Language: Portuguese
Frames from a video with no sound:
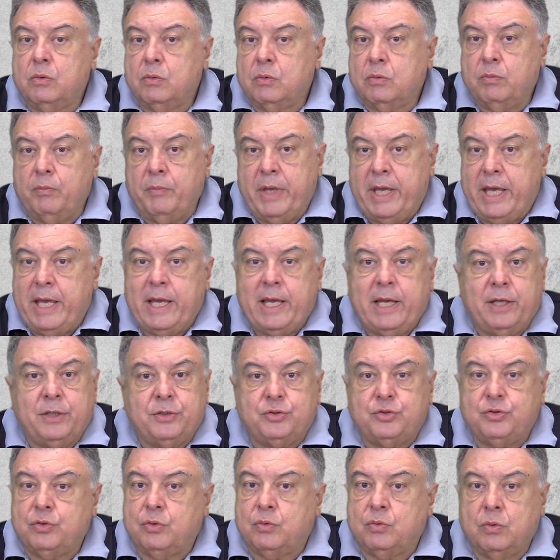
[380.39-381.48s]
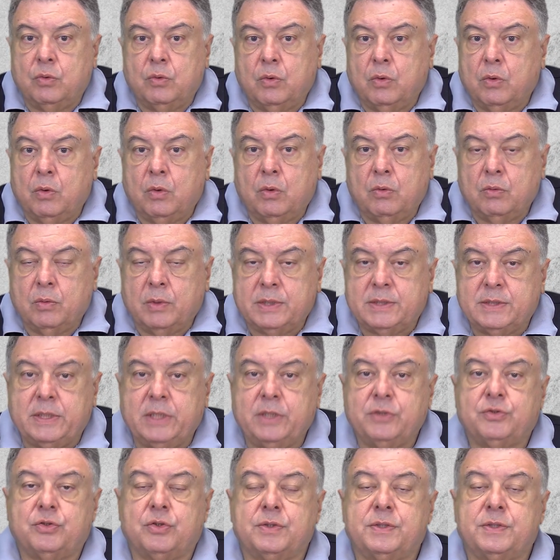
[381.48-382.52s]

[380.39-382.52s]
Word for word: um médico ou um assistente